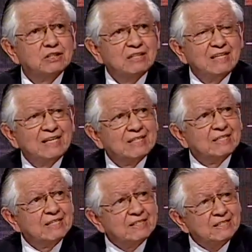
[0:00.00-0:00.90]
está en el
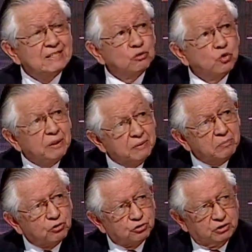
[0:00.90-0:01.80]

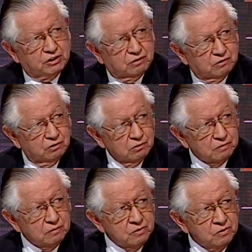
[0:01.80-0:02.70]
19%.
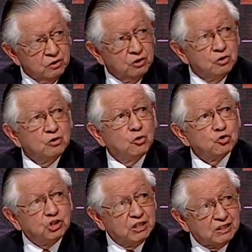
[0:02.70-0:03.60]

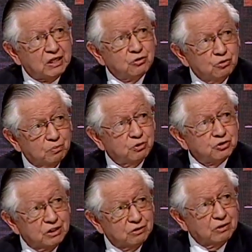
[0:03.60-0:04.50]

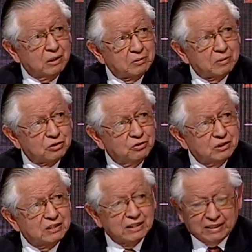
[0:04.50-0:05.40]
81% de la población ya
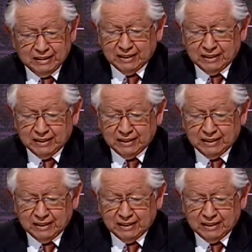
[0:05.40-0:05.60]
tiene que ya